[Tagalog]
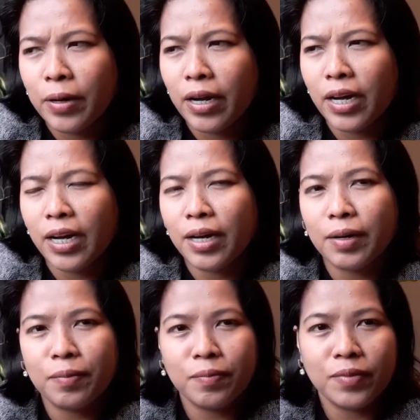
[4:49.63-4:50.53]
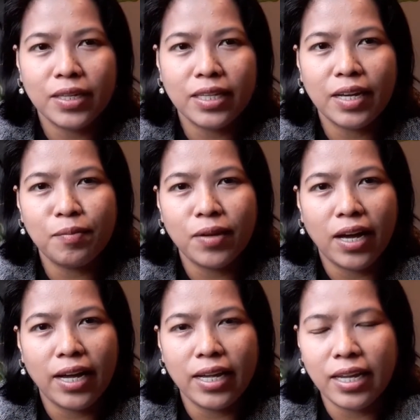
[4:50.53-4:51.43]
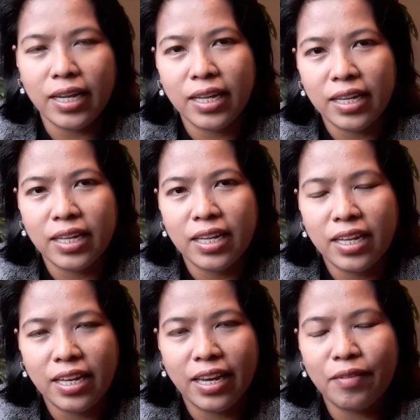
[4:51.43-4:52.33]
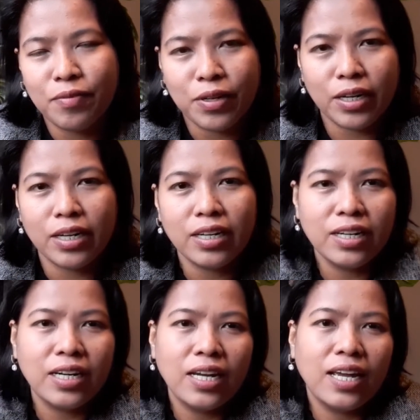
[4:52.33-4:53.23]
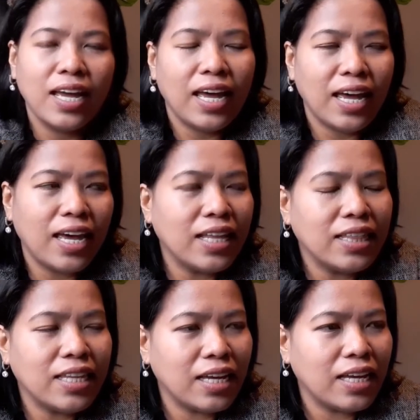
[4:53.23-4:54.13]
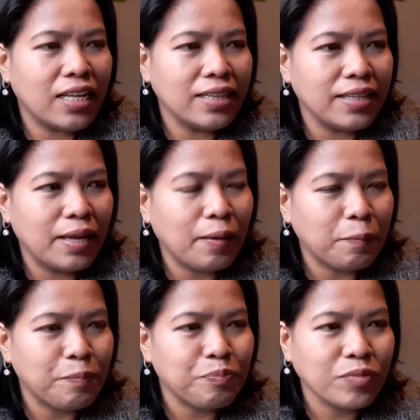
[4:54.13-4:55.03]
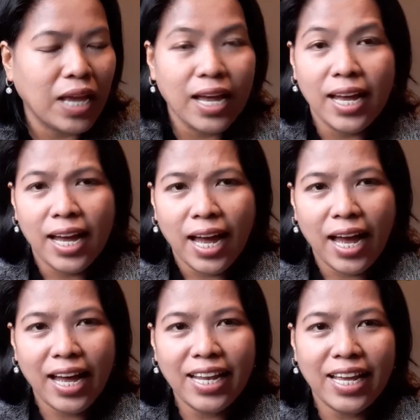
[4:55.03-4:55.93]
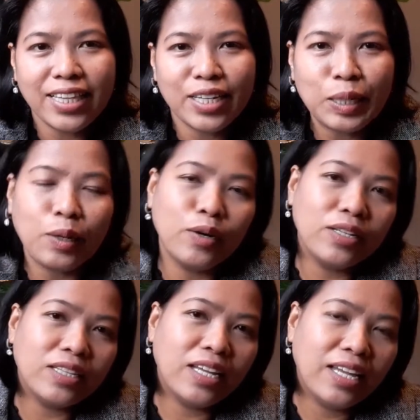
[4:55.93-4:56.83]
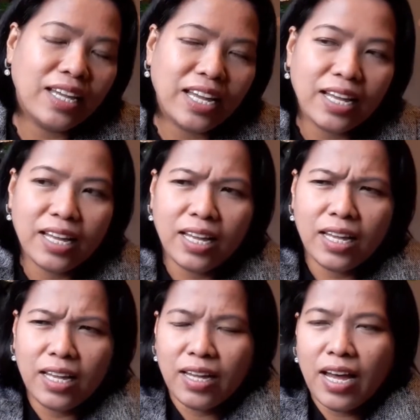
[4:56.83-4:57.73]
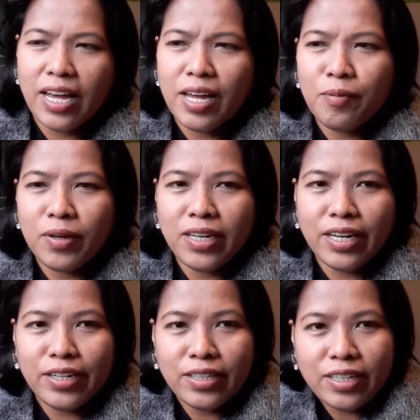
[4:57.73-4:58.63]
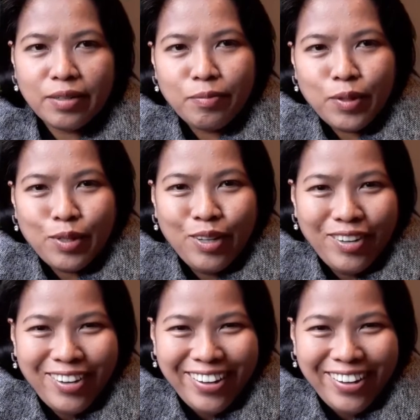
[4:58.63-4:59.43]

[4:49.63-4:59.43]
from the time na I left her. And then, uh, later on, I have an interview.